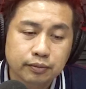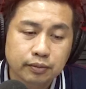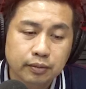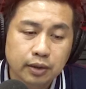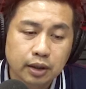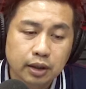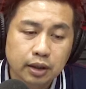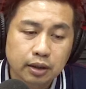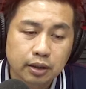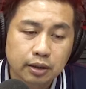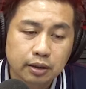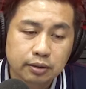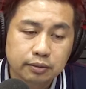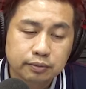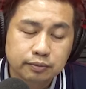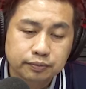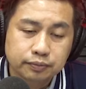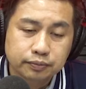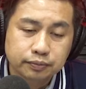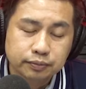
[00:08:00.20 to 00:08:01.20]
是要发
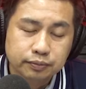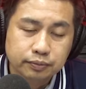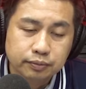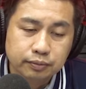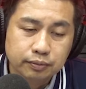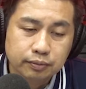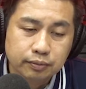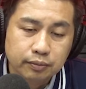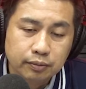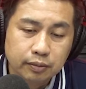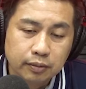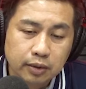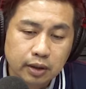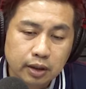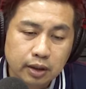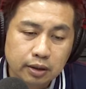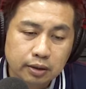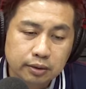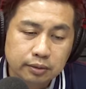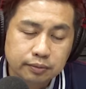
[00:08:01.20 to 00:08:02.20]
掘
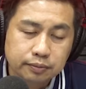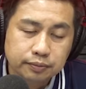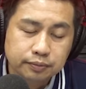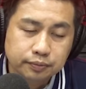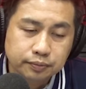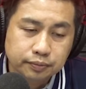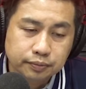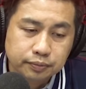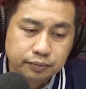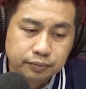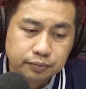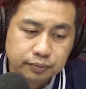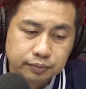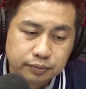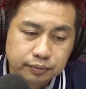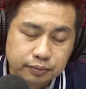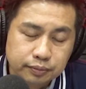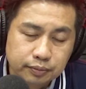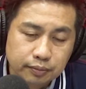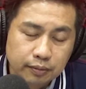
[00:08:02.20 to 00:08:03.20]
另外一些优点
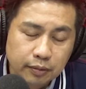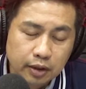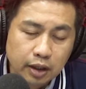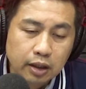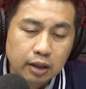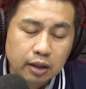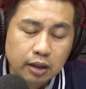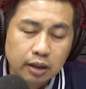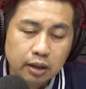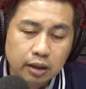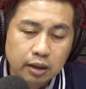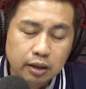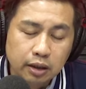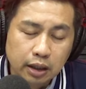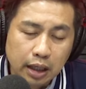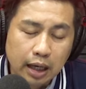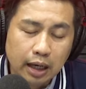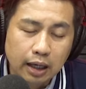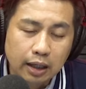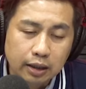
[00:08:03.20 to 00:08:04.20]
或
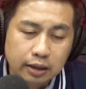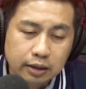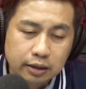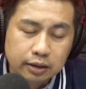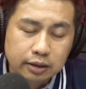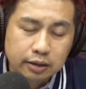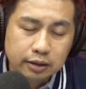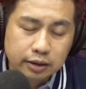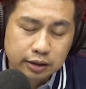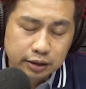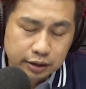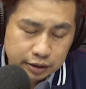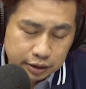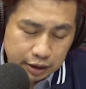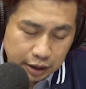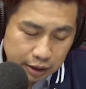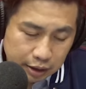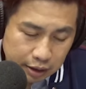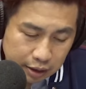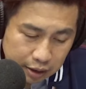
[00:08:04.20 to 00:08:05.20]
者一些长处。以
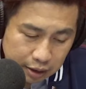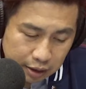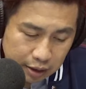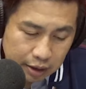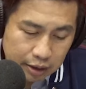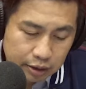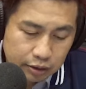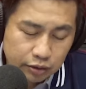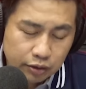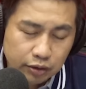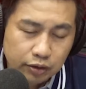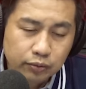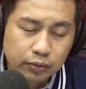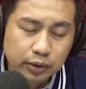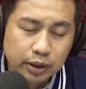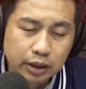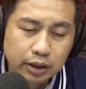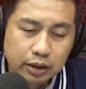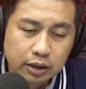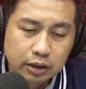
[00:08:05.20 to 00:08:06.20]
前呢，有一
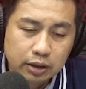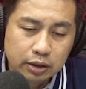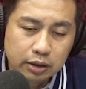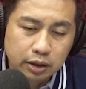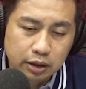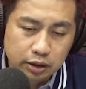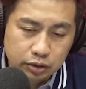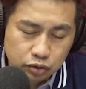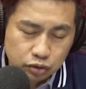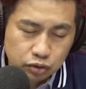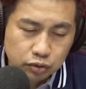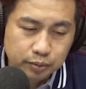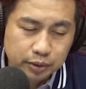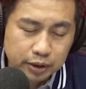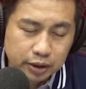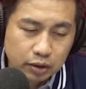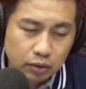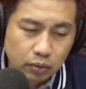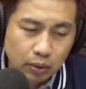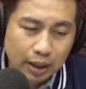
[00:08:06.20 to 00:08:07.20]
位很出
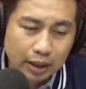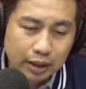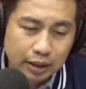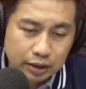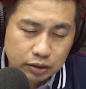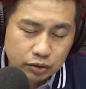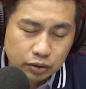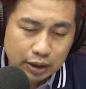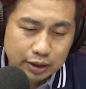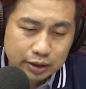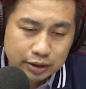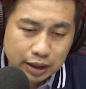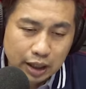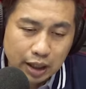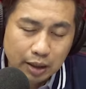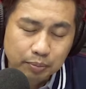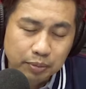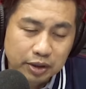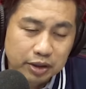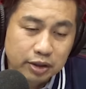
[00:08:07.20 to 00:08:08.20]
名的管理专
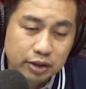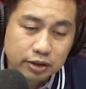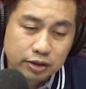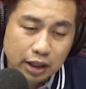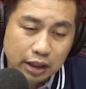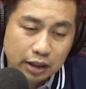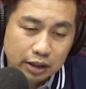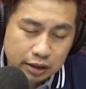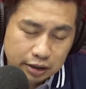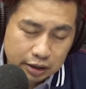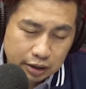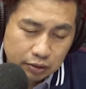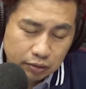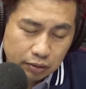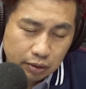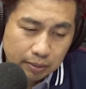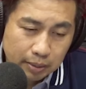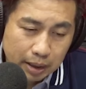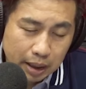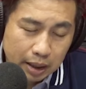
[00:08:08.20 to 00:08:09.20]
家 Peter Drucker， 听
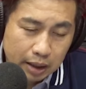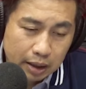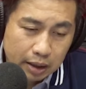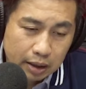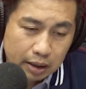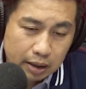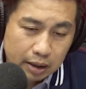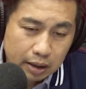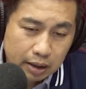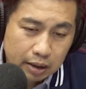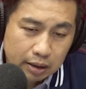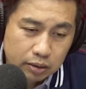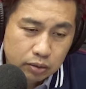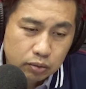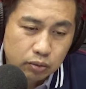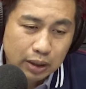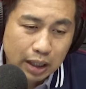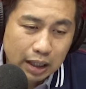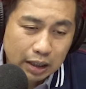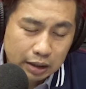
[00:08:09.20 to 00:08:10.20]
过吗？
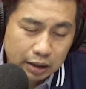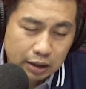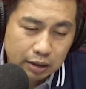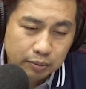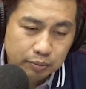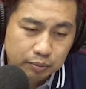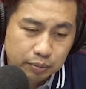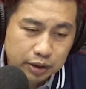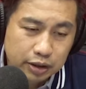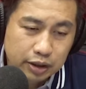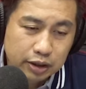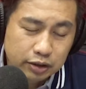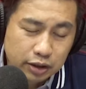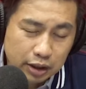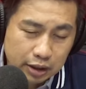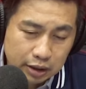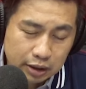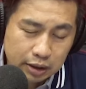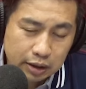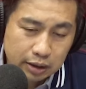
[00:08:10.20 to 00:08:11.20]
杜拉克、哦、Peter
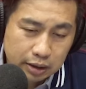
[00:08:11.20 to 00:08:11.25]
Drucker。